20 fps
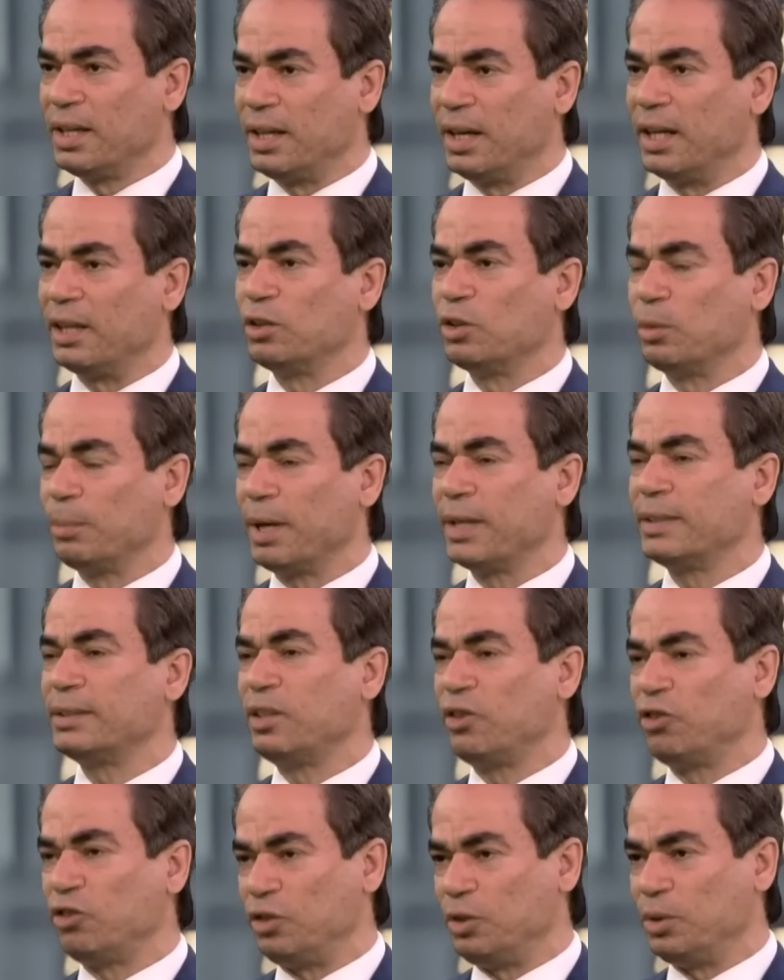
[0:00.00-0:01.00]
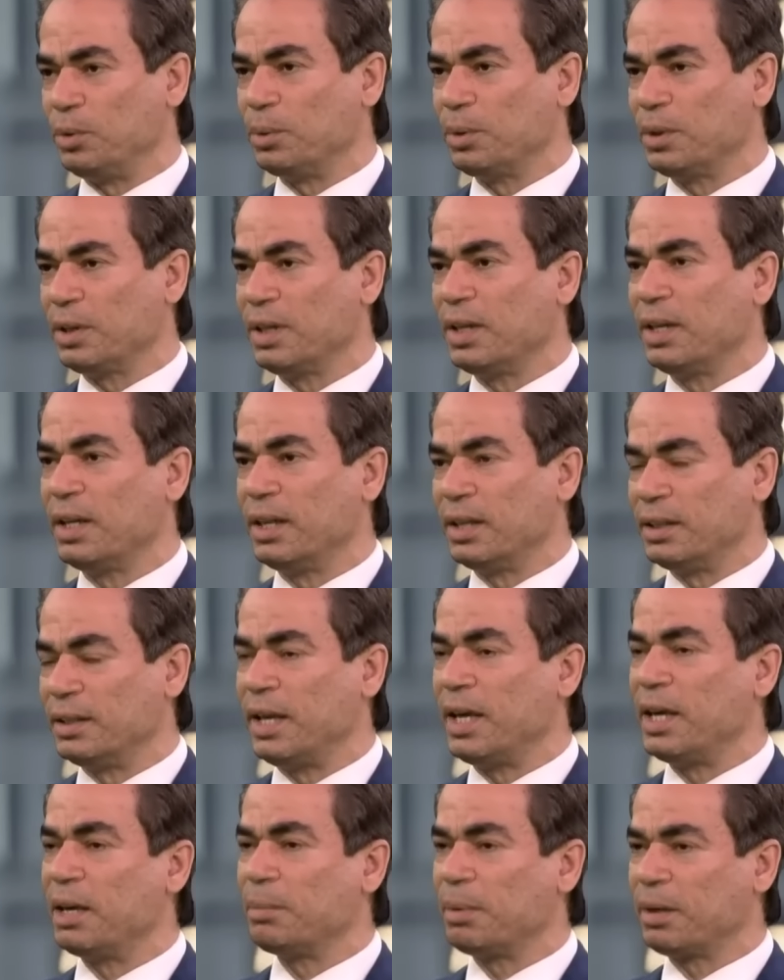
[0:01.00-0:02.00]
لأنه مجلس الشيوخ
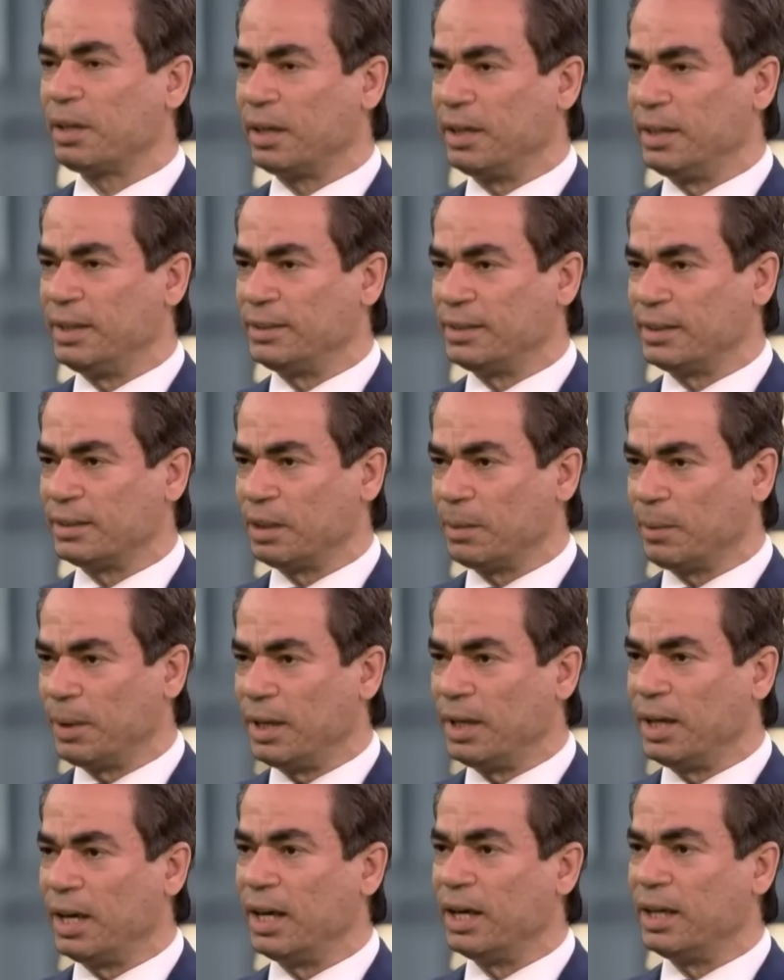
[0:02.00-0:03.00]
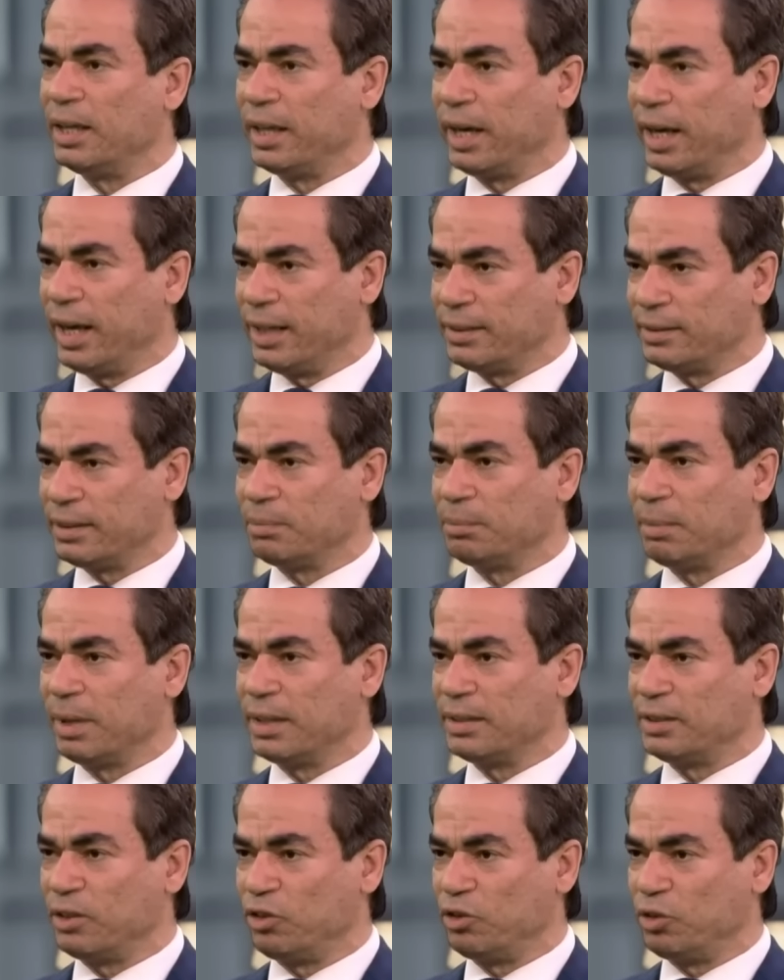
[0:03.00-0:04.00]
نائب الرئيس يتولى رئاسة
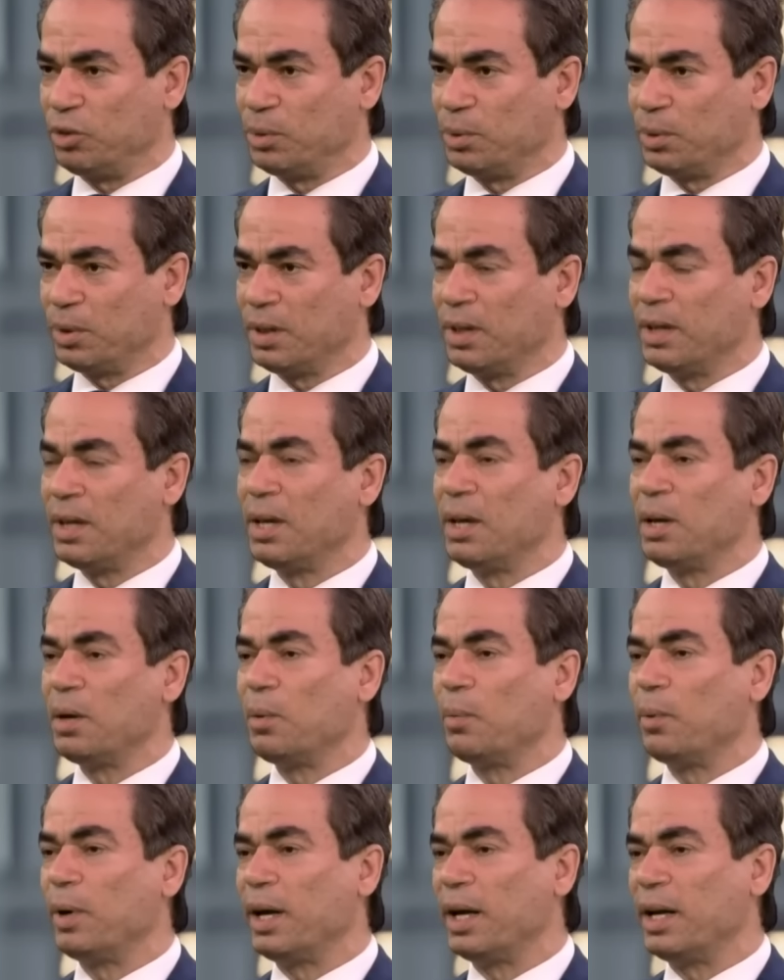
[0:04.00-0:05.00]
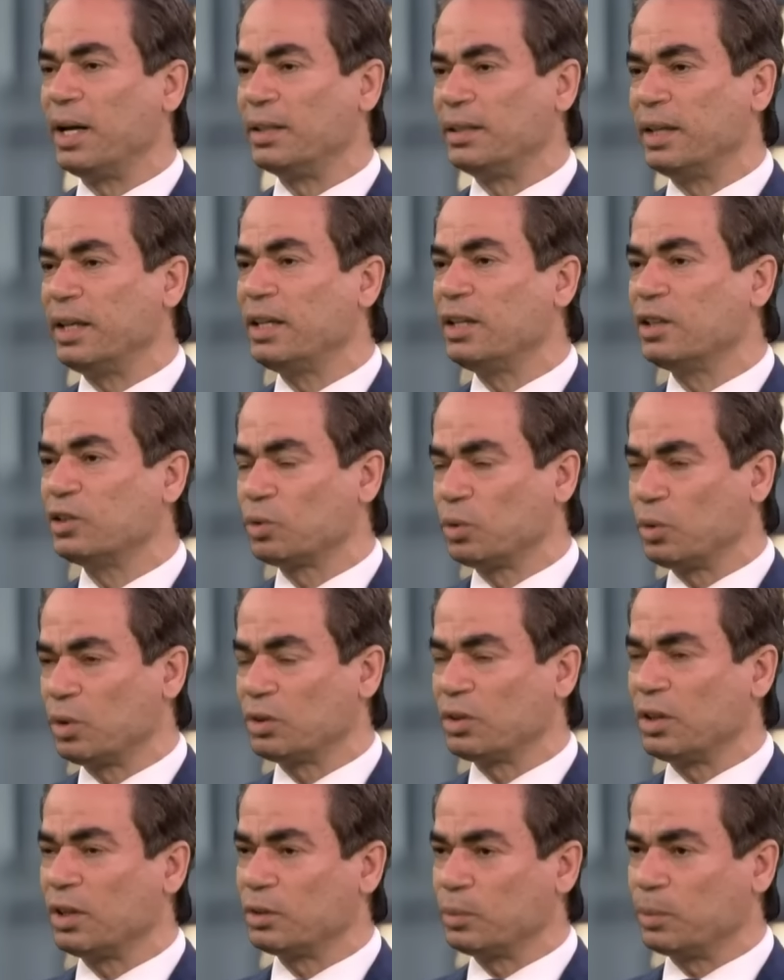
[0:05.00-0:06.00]
مجلس الشيوخ ولديه
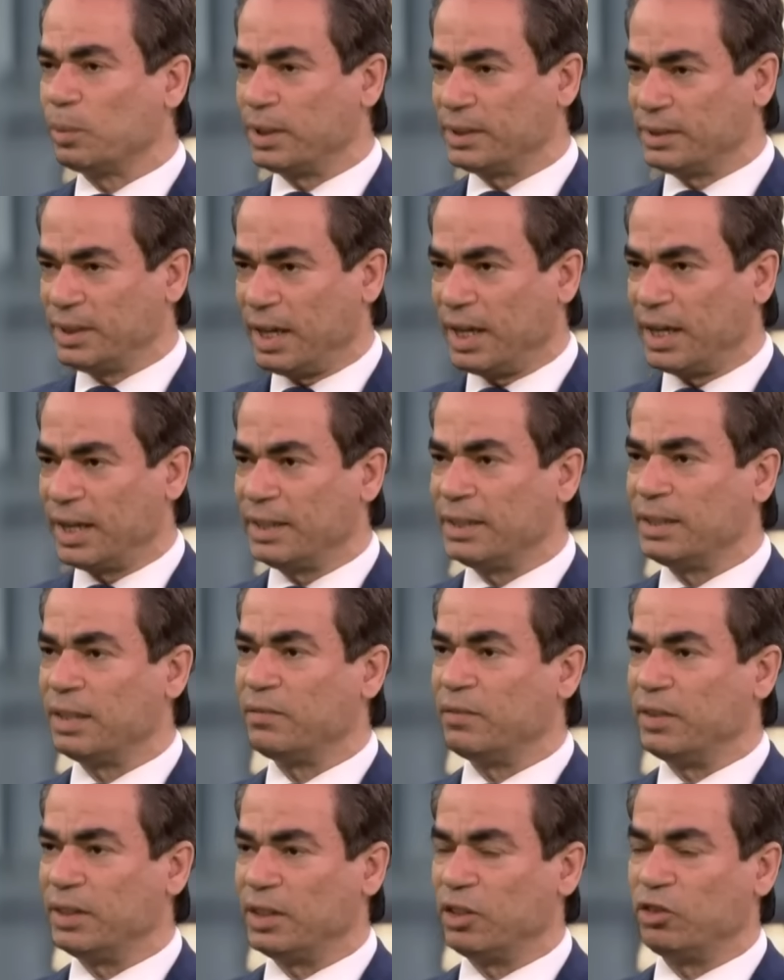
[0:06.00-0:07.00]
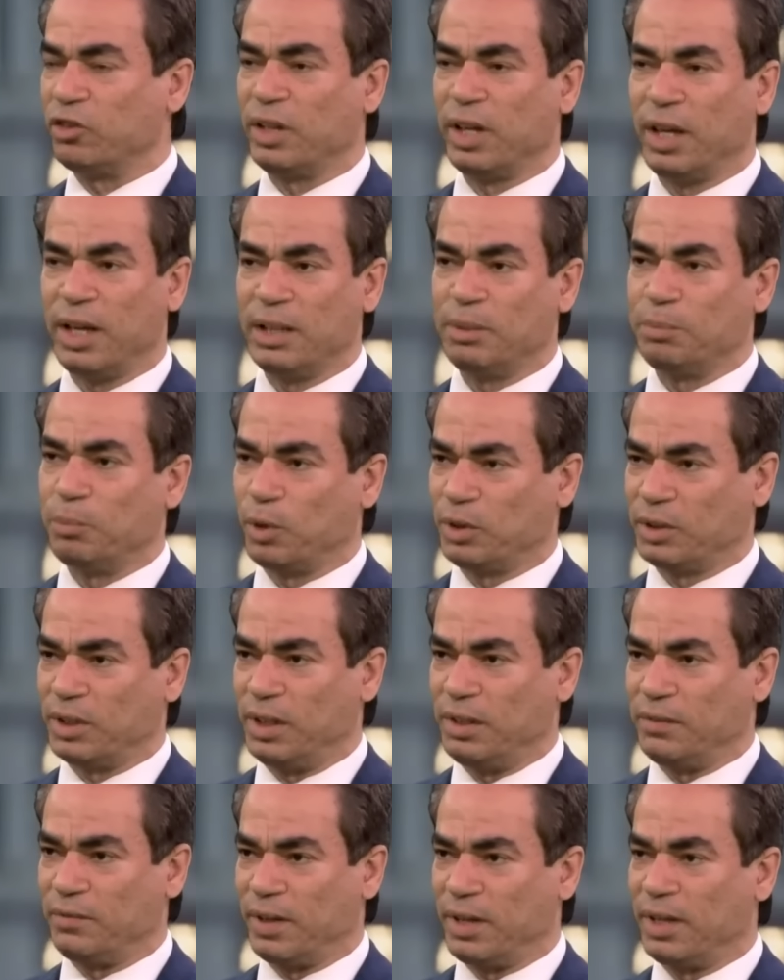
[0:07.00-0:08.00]
سلطات واسعة جدا في تشريعات
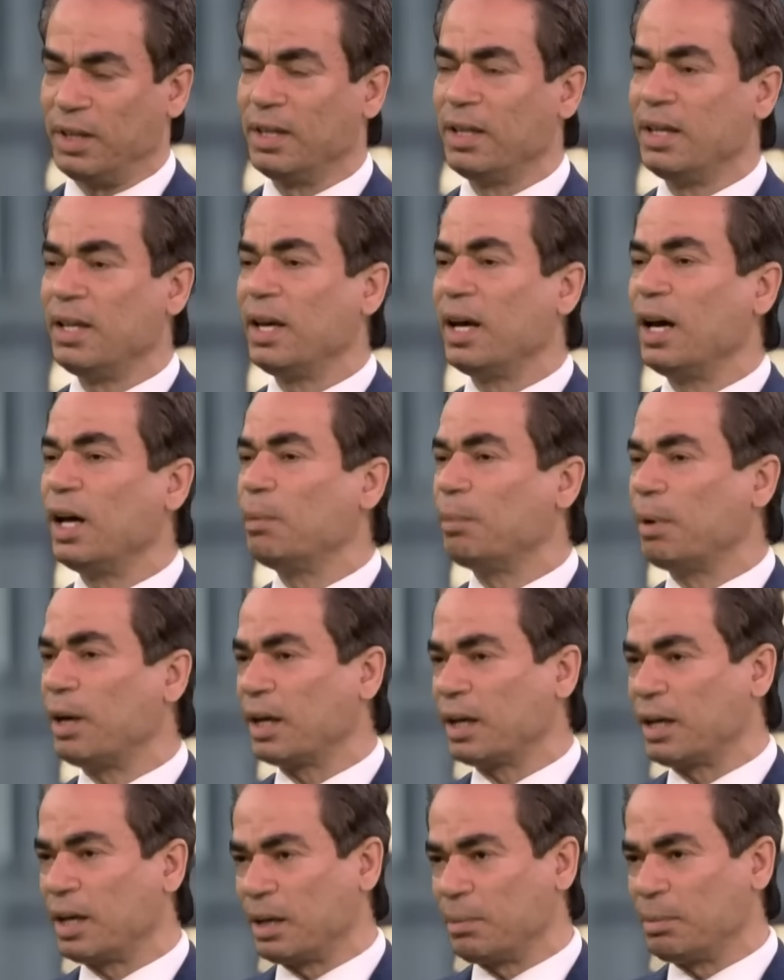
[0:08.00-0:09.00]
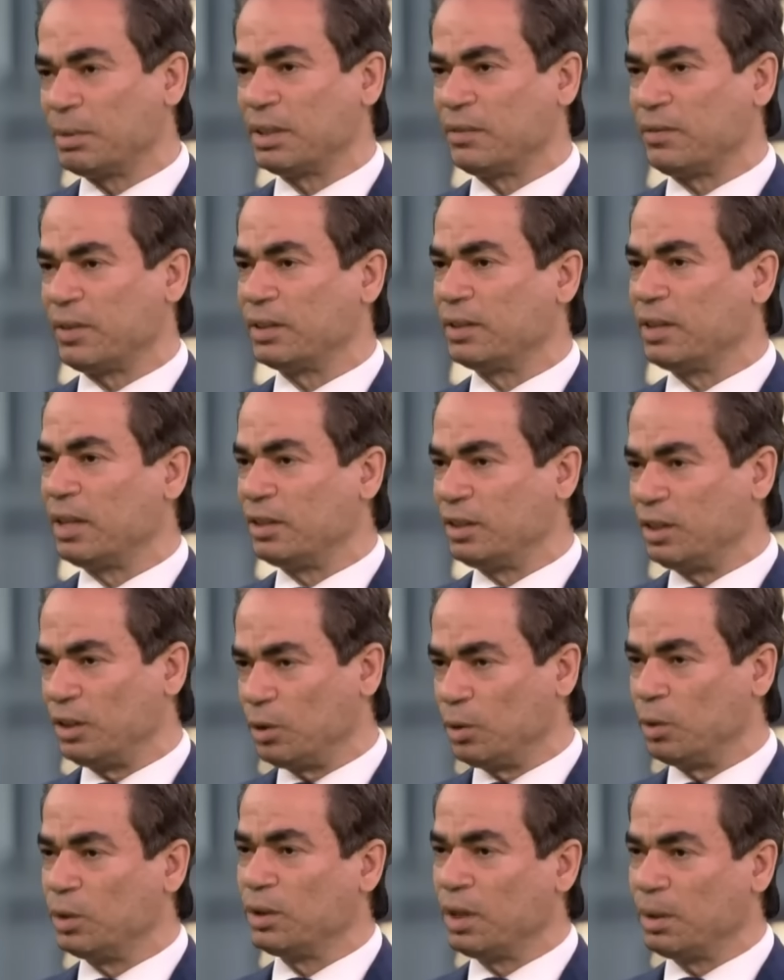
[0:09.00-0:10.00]
مختلفة المعركة كما تفضلت
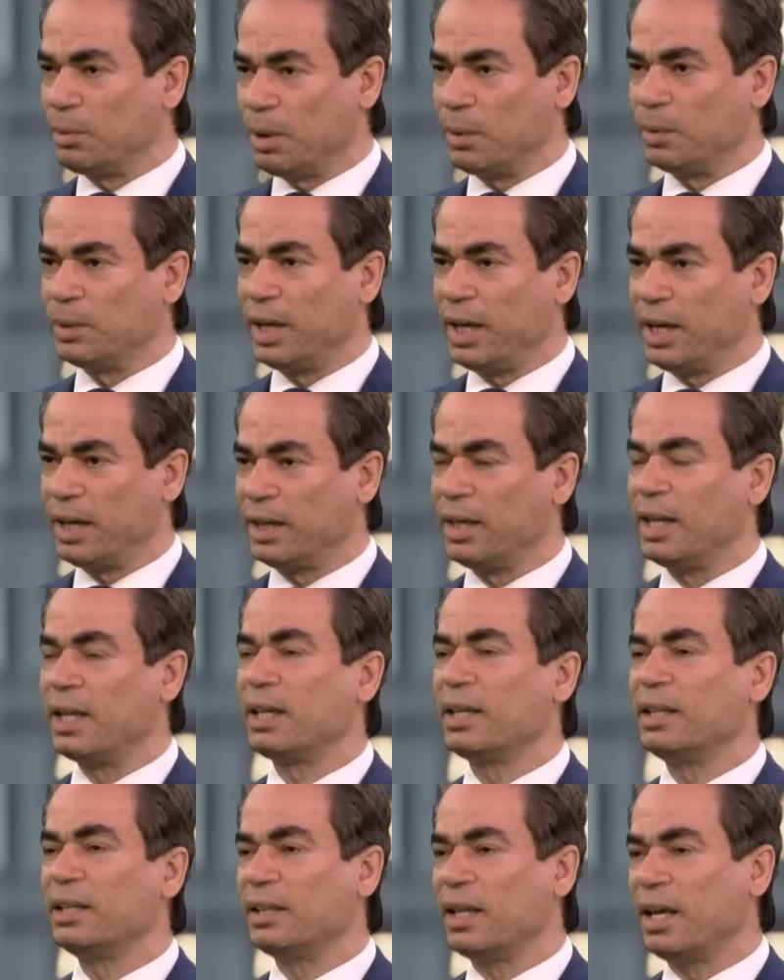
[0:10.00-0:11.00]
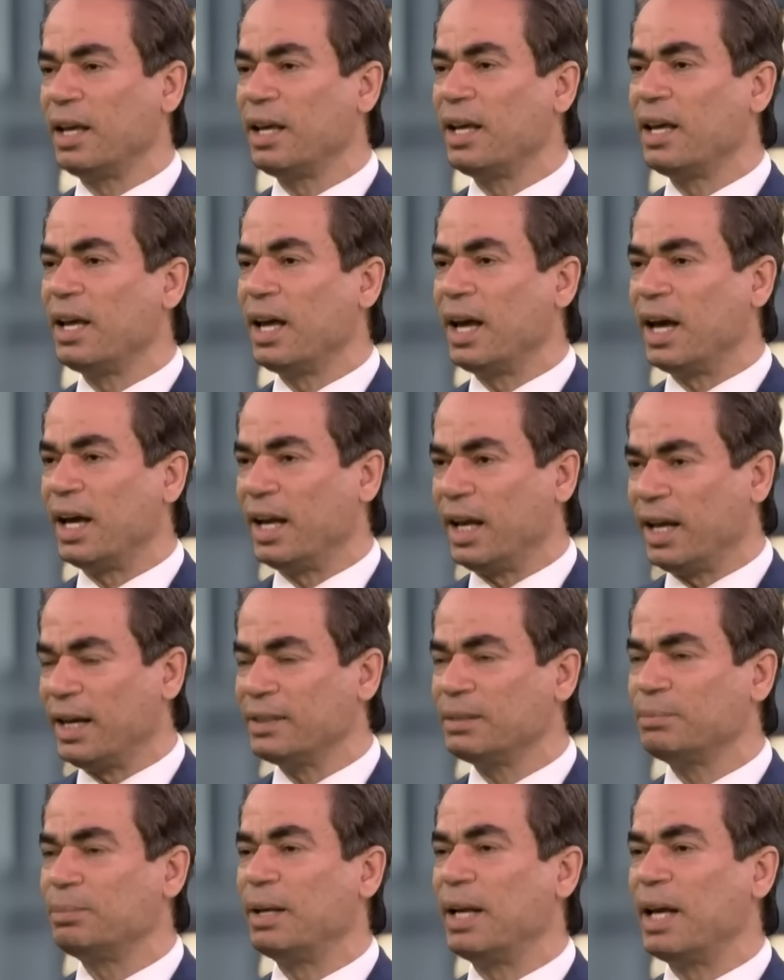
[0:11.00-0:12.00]
هنا وهناك لكن
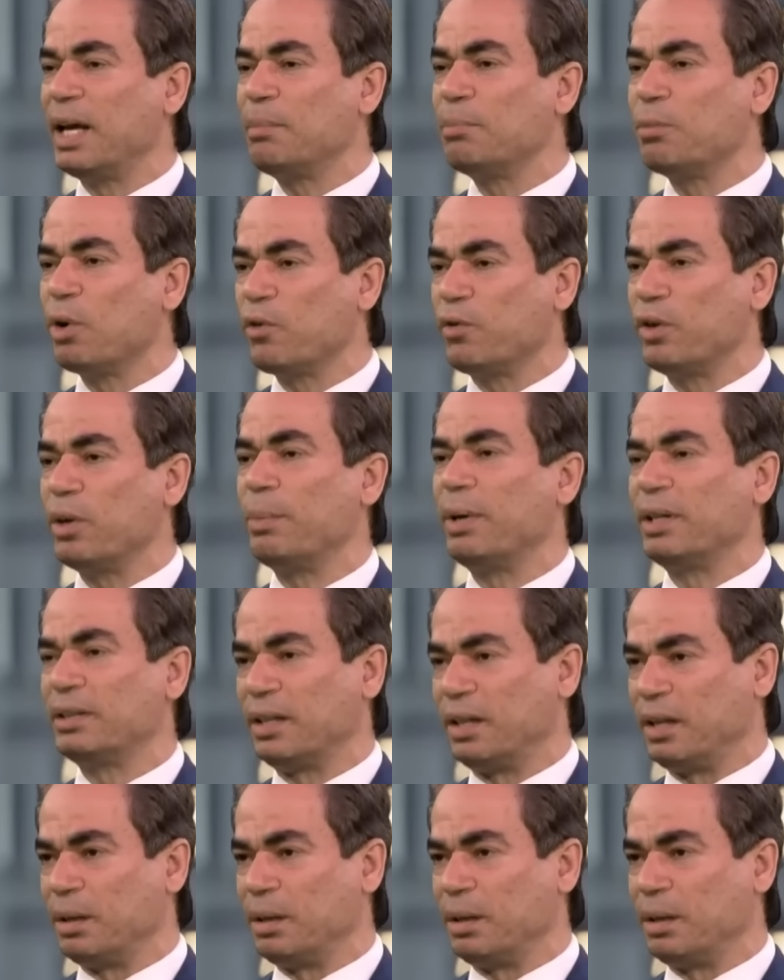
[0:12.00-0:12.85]
الحسم الأهم هو في البيت